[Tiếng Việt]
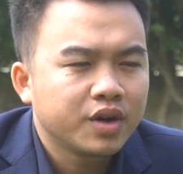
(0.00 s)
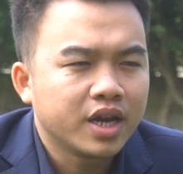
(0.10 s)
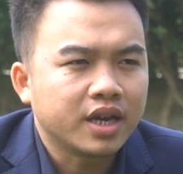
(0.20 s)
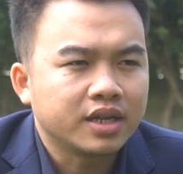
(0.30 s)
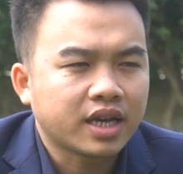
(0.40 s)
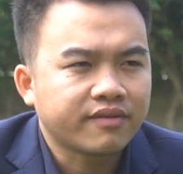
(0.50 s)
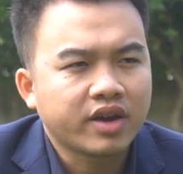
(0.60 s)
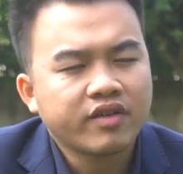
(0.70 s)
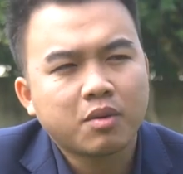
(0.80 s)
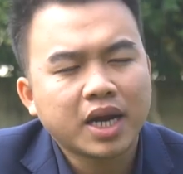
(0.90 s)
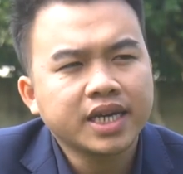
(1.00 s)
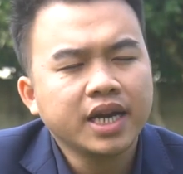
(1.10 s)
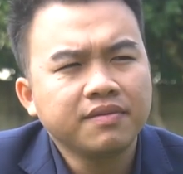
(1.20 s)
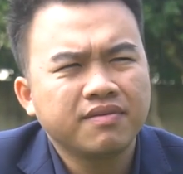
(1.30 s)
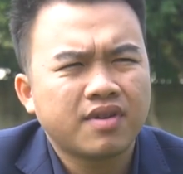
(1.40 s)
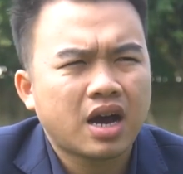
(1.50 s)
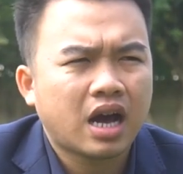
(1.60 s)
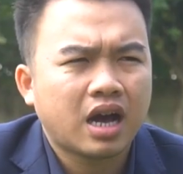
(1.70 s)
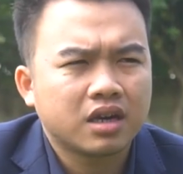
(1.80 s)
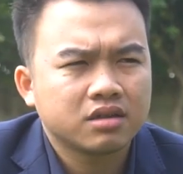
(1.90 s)
để giành vé vào bán kết
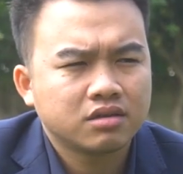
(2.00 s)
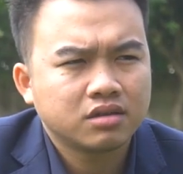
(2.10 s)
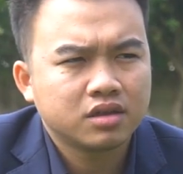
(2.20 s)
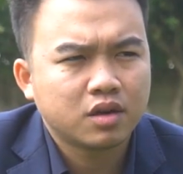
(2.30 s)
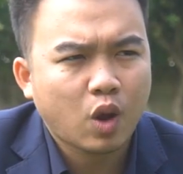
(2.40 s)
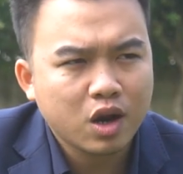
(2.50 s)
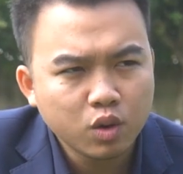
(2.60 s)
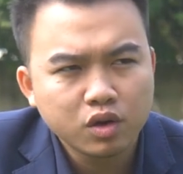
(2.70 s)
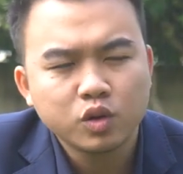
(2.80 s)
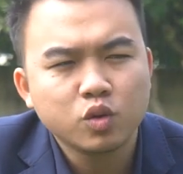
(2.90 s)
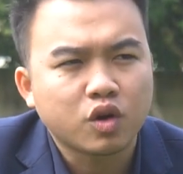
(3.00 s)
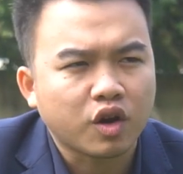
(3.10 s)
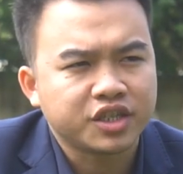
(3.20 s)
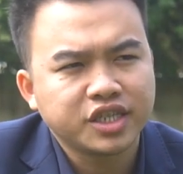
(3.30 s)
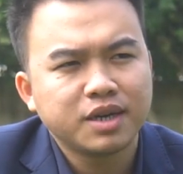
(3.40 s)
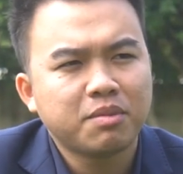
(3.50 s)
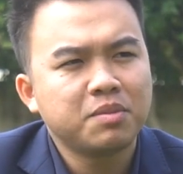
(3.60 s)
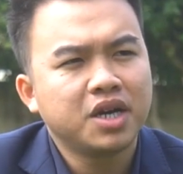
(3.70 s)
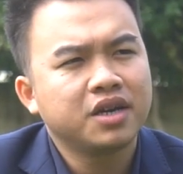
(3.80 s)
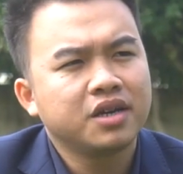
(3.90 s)
và loại luôn đối thủ khỏi SEA Games ba mươi?